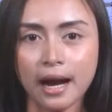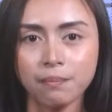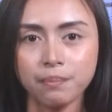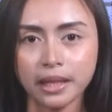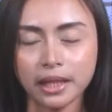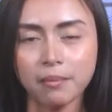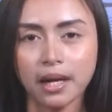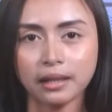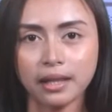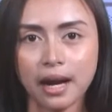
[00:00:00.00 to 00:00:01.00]
ang
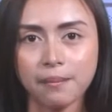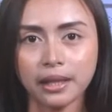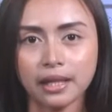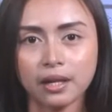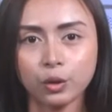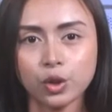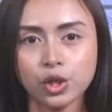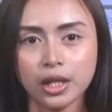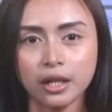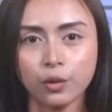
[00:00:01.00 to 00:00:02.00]
biktima gamit ang
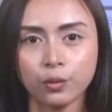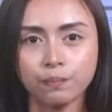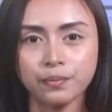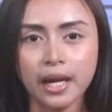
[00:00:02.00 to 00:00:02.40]
kutsilyo.